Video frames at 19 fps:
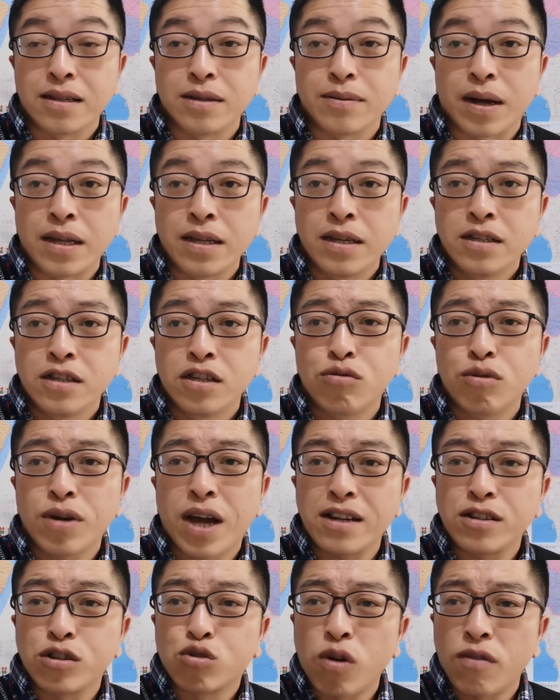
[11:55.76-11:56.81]
对吧？其实最
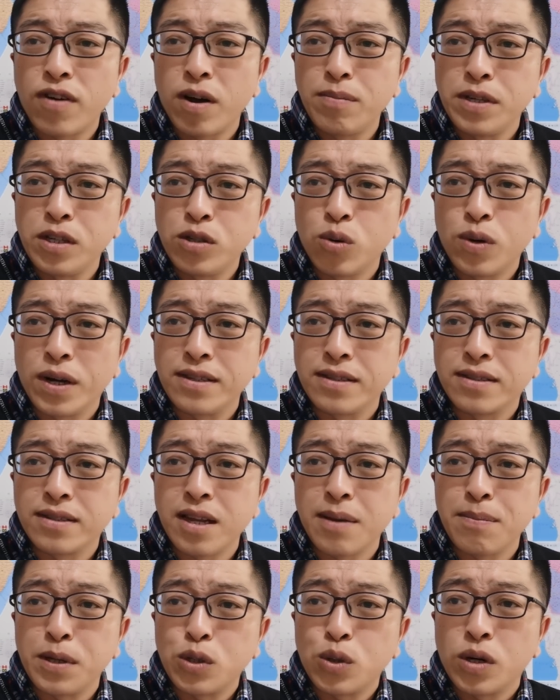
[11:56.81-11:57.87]
开始双方民众啊，以色
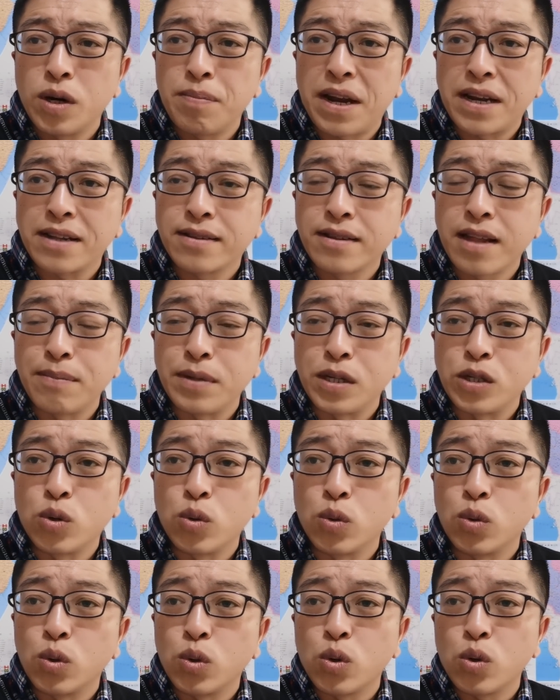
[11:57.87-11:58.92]
列民众和巴勒斯坦民
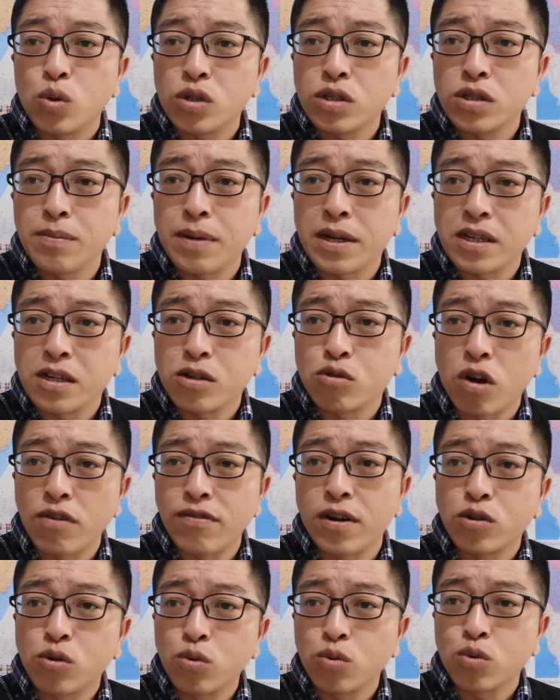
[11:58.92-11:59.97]
众，对吧？这个双
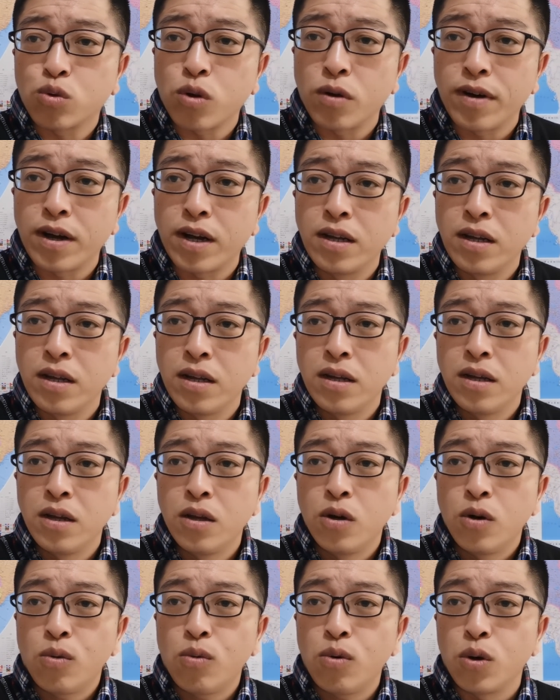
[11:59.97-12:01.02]
方冲突，双方
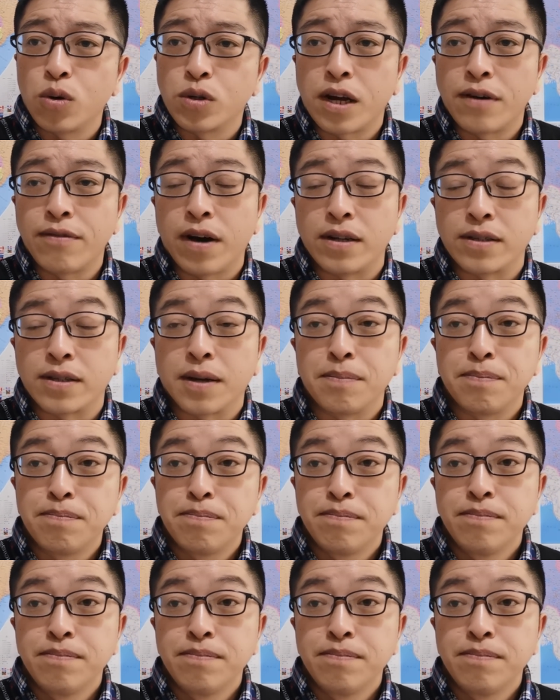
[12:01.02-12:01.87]
互有伤亡的，